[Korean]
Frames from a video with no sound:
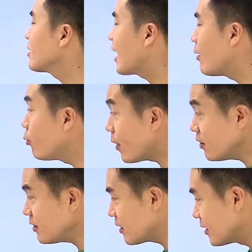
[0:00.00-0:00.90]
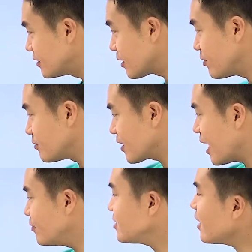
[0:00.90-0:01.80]
가 5번. 자, 미음.
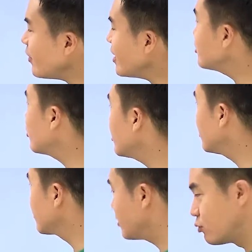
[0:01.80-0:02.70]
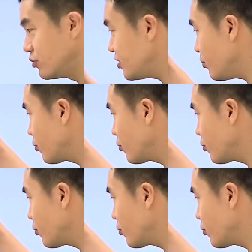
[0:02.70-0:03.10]
갑은 사회의 정의를 그 롤스의